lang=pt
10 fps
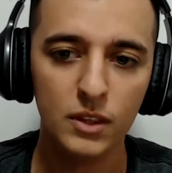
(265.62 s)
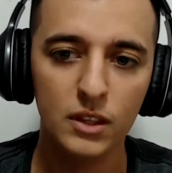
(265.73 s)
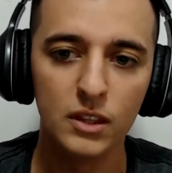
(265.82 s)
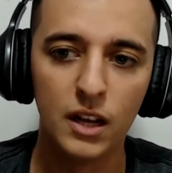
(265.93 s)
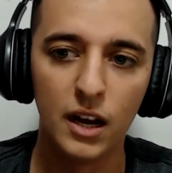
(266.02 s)

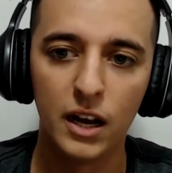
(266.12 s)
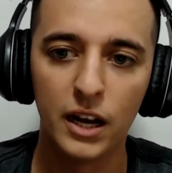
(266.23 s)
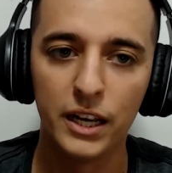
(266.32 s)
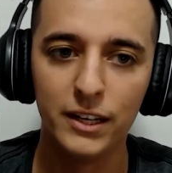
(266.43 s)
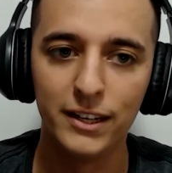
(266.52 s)

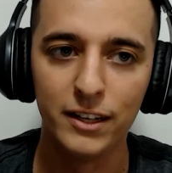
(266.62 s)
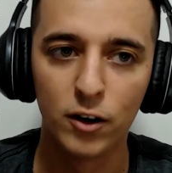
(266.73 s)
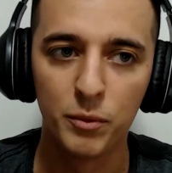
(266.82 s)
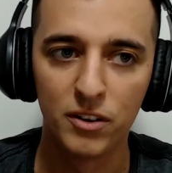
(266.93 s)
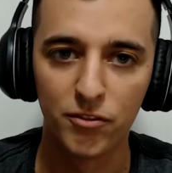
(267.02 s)
Daí eu
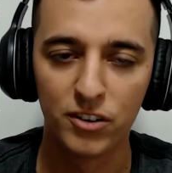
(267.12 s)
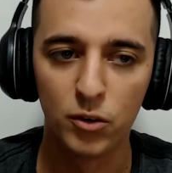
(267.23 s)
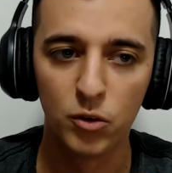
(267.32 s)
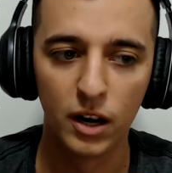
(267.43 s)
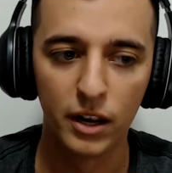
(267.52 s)
comecei a fazer
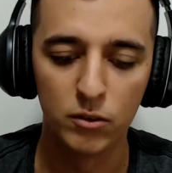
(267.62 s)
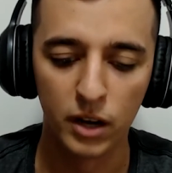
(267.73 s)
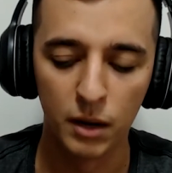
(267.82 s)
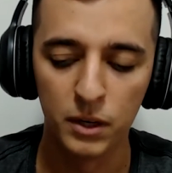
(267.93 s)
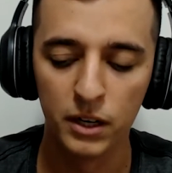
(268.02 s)
o, o
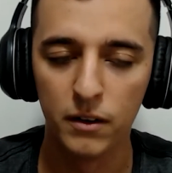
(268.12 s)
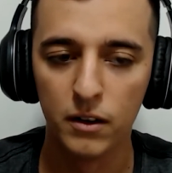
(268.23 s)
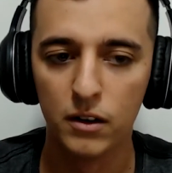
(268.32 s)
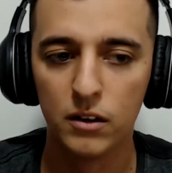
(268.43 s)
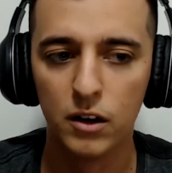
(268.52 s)
Cambly.
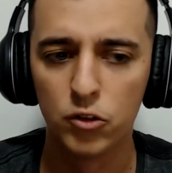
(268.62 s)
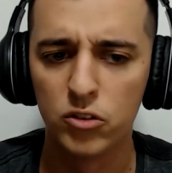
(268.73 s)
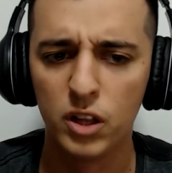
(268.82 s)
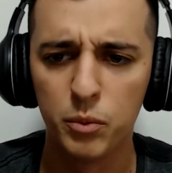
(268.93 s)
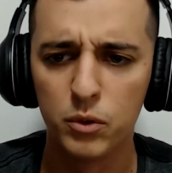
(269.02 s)
Eu
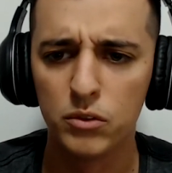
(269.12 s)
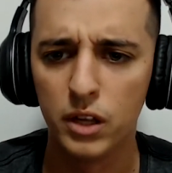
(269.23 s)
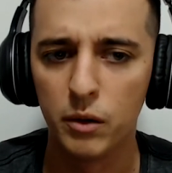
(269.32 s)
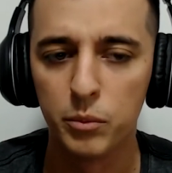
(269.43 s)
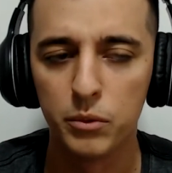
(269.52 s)
estudei por um
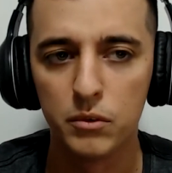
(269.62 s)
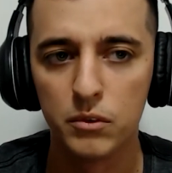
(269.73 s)
tempo,